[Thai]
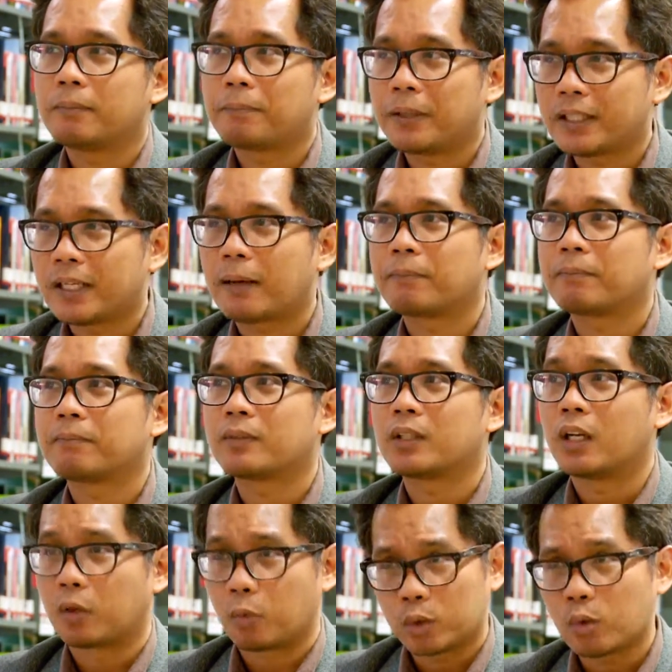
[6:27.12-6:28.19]
พฤติกรรม
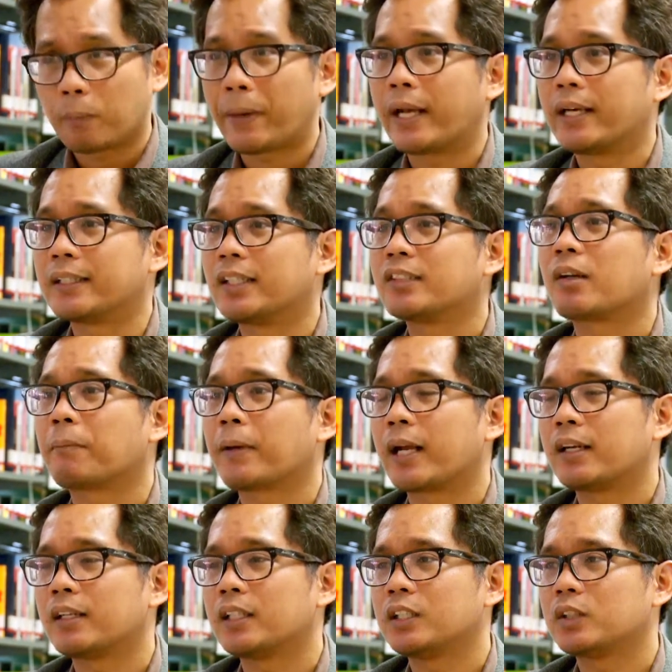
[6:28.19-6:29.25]
หรือว่าตัวแปรหนึ่งที่สำคั
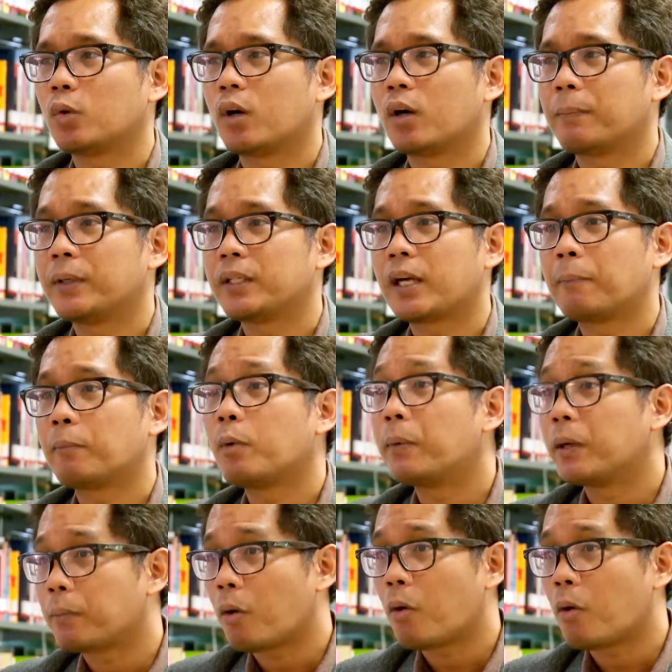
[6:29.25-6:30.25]
ญก็คือตัวพฤติกรรมผู้บริ